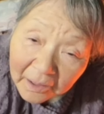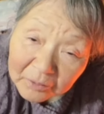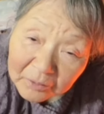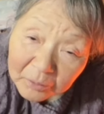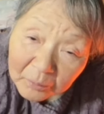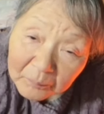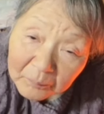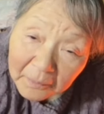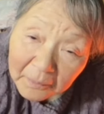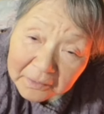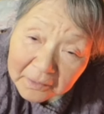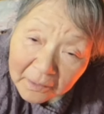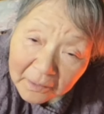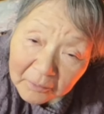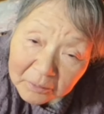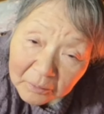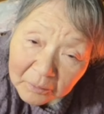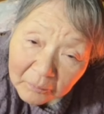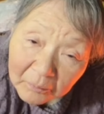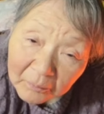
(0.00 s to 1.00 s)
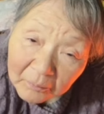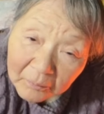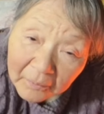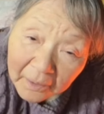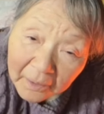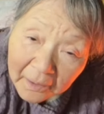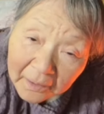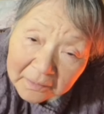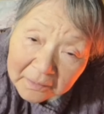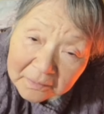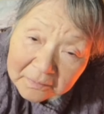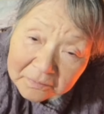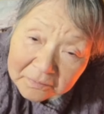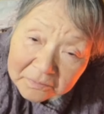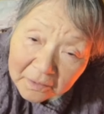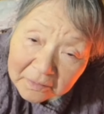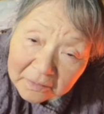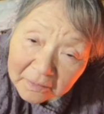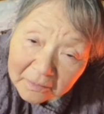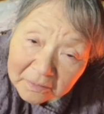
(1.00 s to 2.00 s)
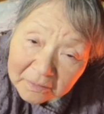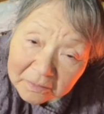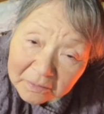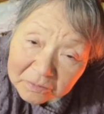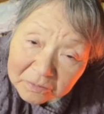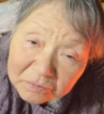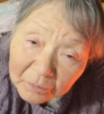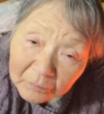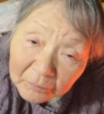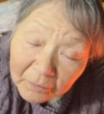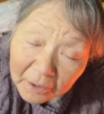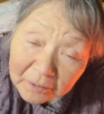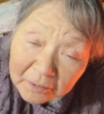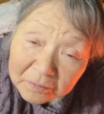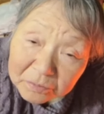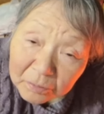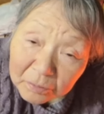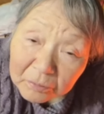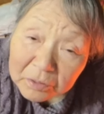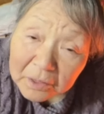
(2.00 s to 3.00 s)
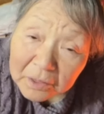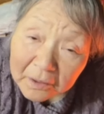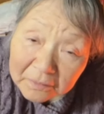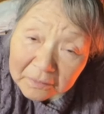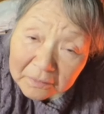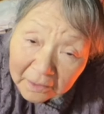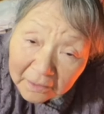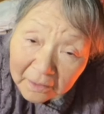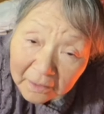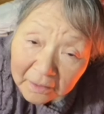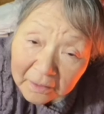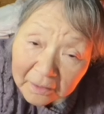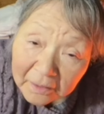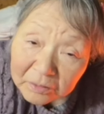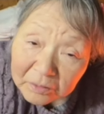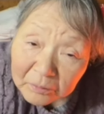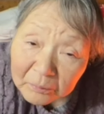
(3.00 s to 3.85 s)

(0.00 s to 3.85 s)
あ飲まない方がいいんじゃないでしょうかそうだいね